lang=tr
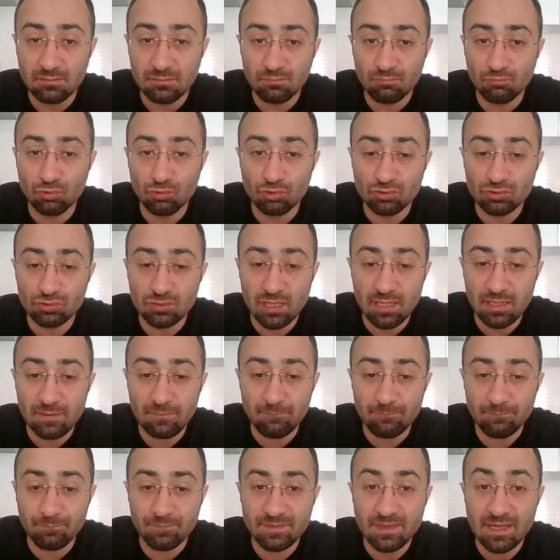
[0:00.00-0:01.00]

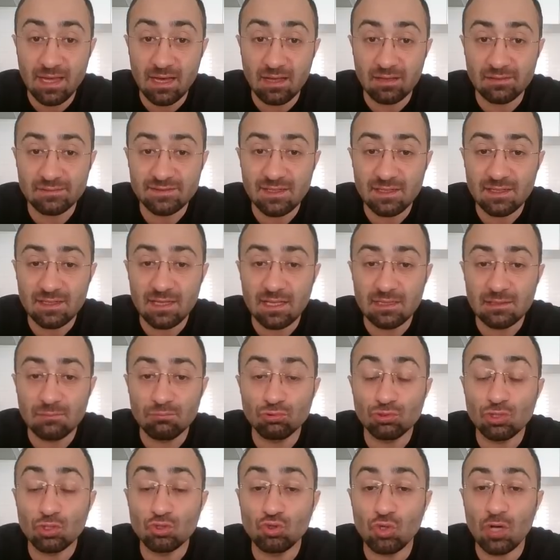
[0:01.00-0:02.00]
burada D6'ya geldi.
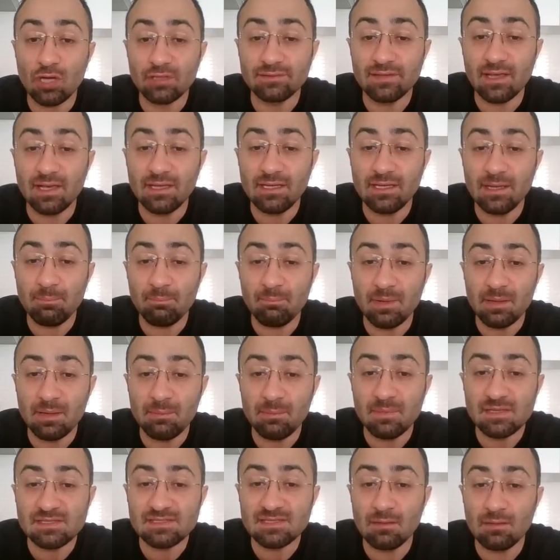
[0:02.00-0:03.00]
Burada şu hatayı yapmayın.
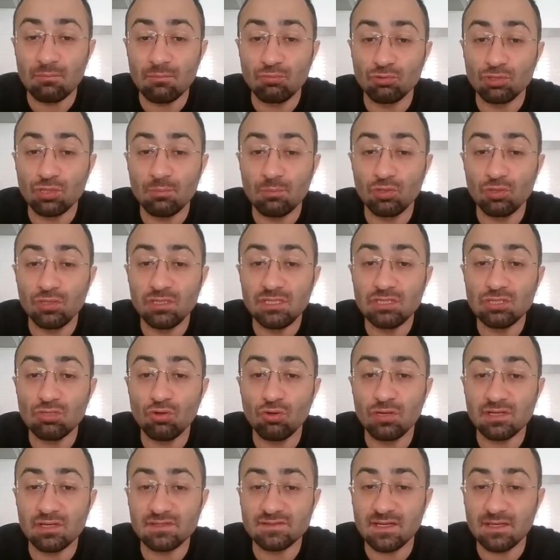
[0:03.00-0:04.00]
Mesela burada piyon 2
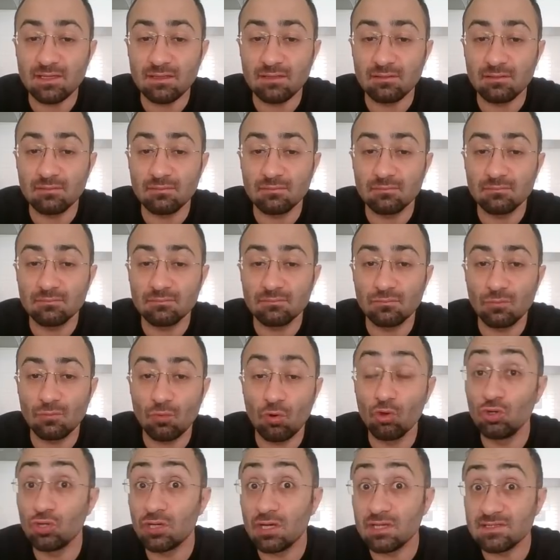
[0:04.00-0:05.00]
oynasak
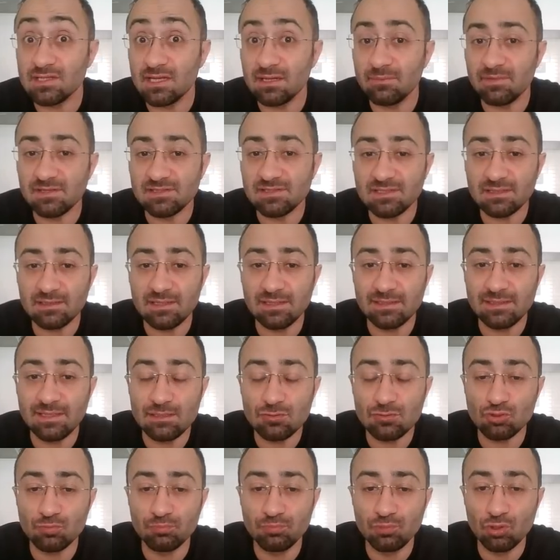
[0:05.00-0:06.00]
oyunu kazanamazdık.
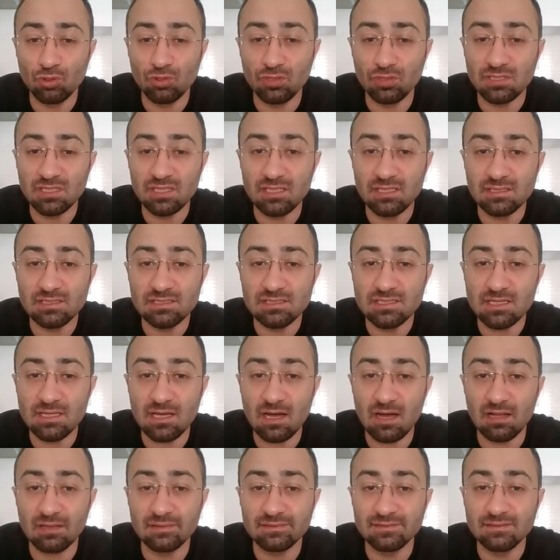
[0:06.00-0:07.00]
Nedeni şu. Piyon 2 gidince
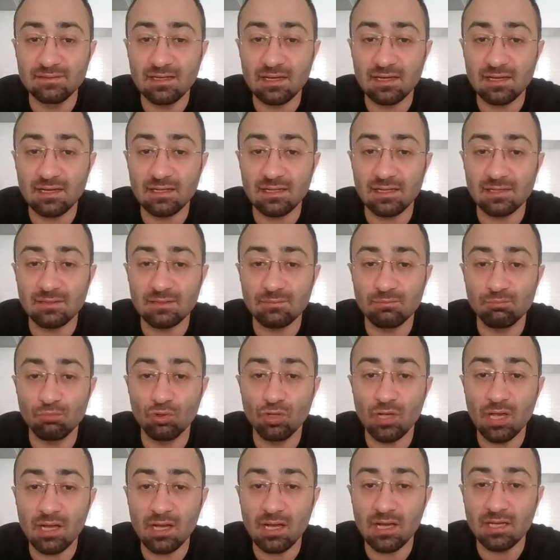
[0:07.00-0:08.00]
altın kareler
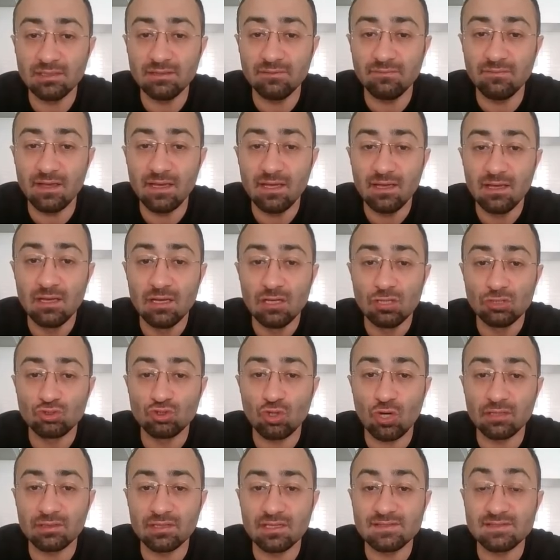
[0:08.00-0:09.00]
buraya kaydı ve
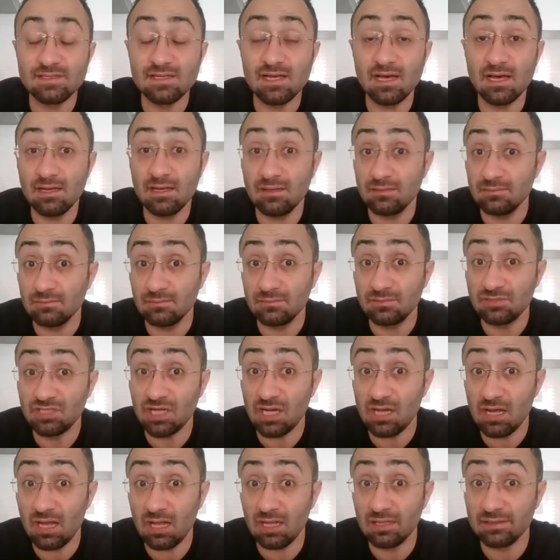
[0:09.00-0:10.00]
şu anda siyah
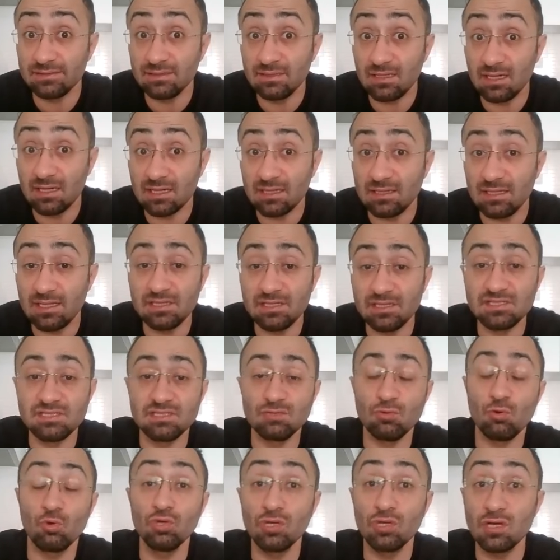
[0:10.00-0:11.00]
şah altın karelerin
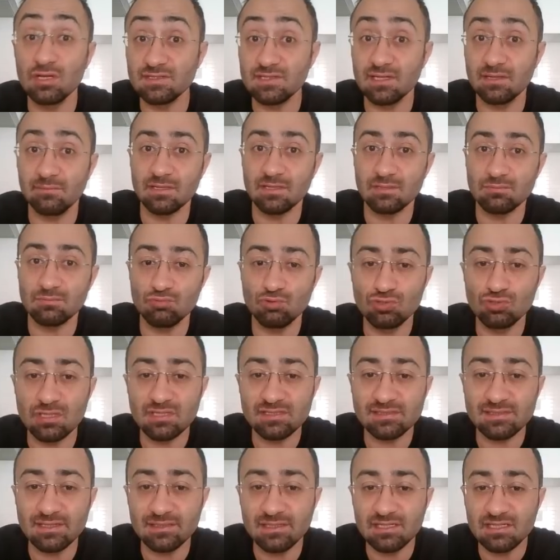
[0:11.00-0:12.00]
içinde oyunu kazanamayız. Bu yüzden
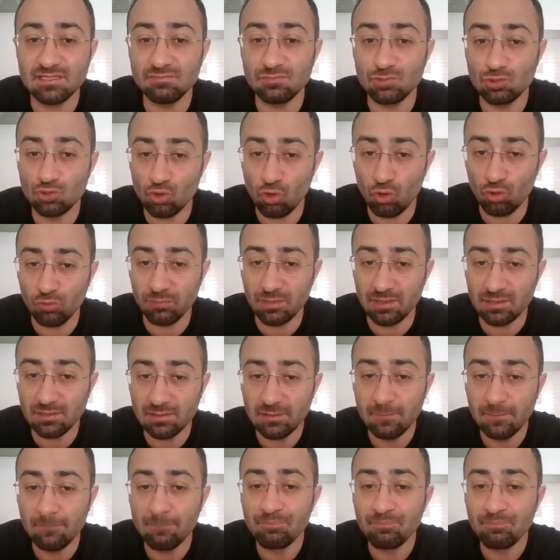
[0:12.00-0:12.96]
stratejimiz şu olmalı.